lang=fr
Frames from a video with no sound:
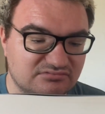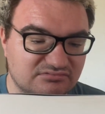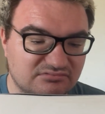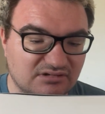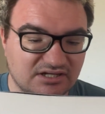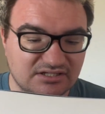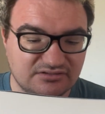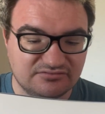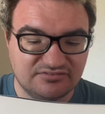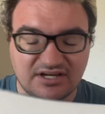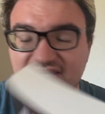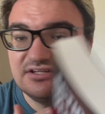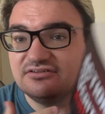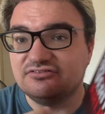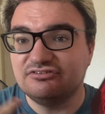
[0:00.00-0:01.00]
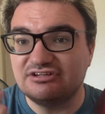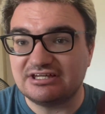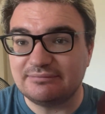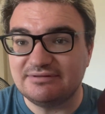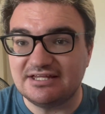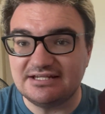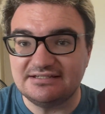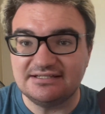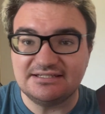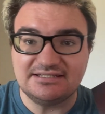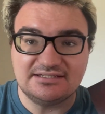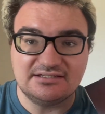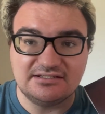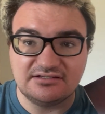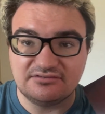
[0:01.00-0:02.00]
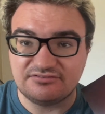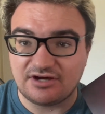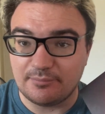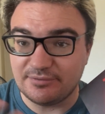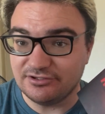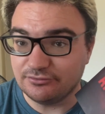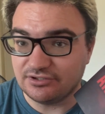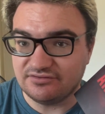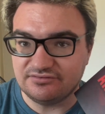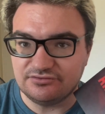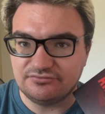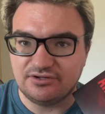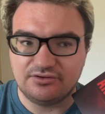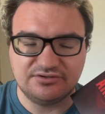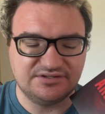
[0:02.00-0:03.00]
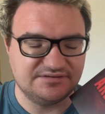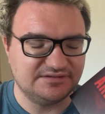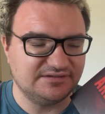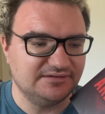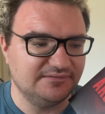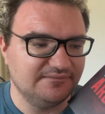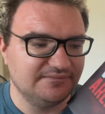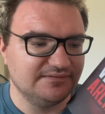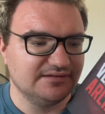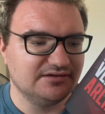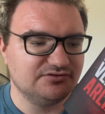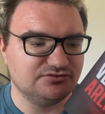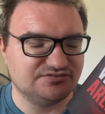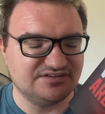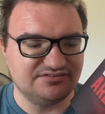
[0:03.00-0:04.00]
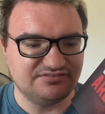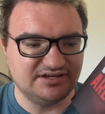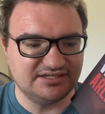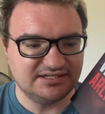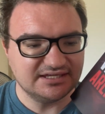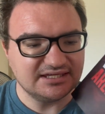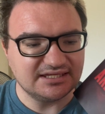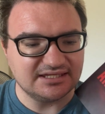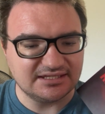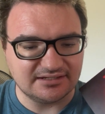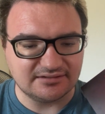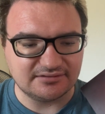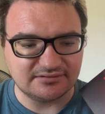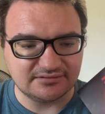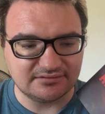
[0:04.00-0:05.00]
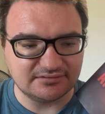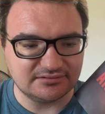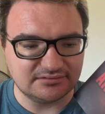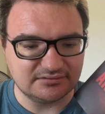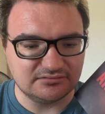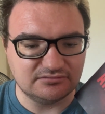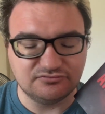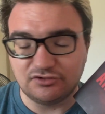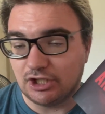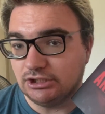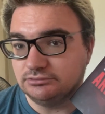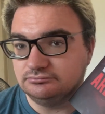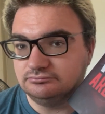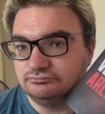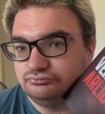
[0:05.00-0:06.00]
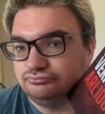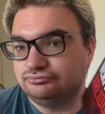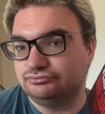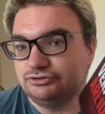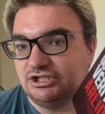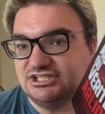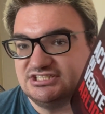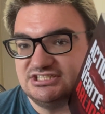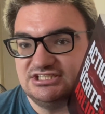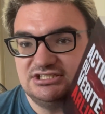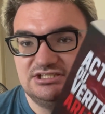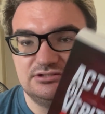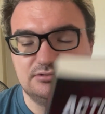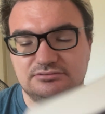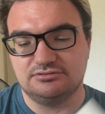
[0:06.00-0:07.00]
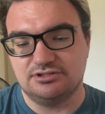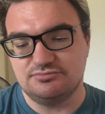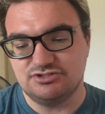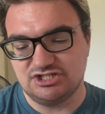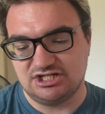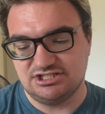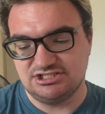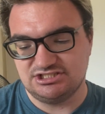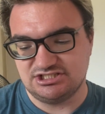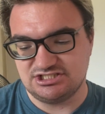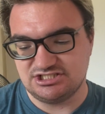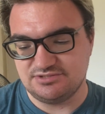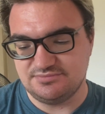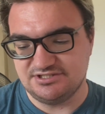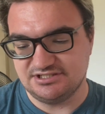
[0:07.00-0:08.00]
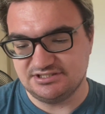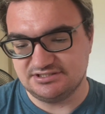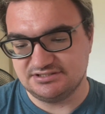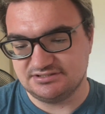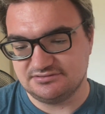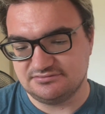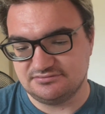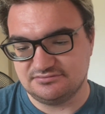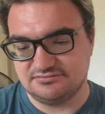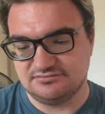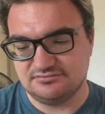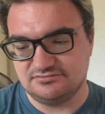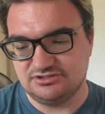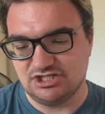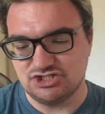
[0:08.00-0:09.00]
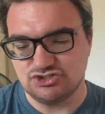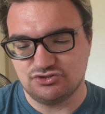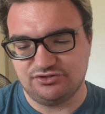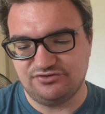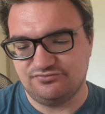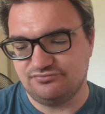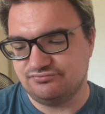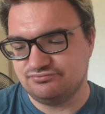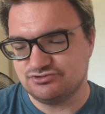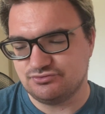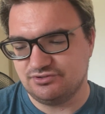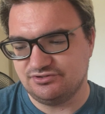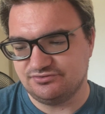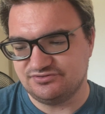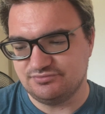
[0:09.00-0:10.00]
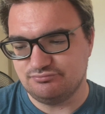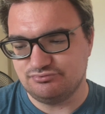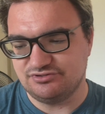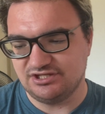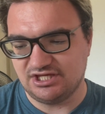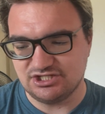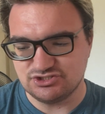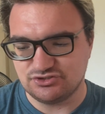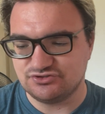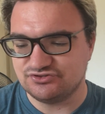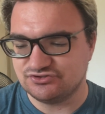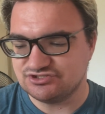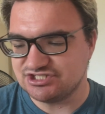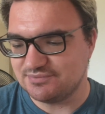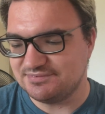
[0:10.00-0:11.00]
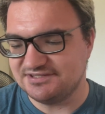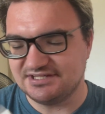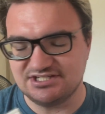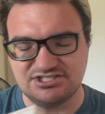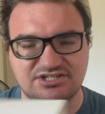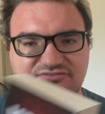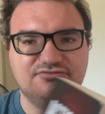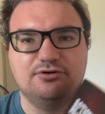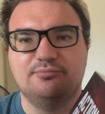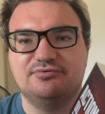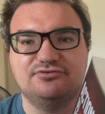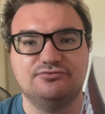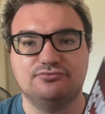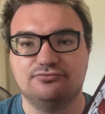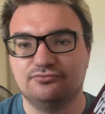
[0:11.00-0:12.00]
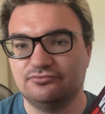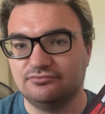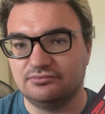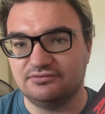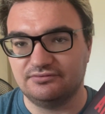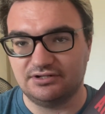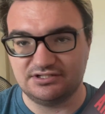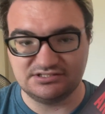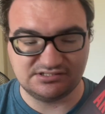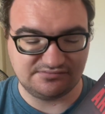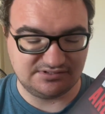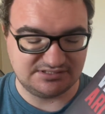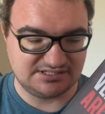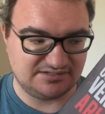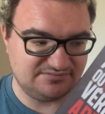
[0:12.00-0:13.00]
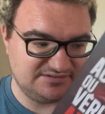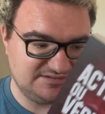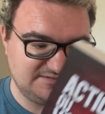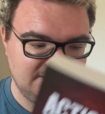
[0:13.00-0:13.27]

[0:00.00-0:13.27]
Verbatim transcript: une vague de criminalité qui a frappé, donc elle va devoir enquêter sur cette vague. Et voilà, classique, M. Jarly, ça suit bien, il y a genre des, je crois dans ses bouquins, il y a genre 100 chapitres à chaque fois, parce que voilà, ça va très vite.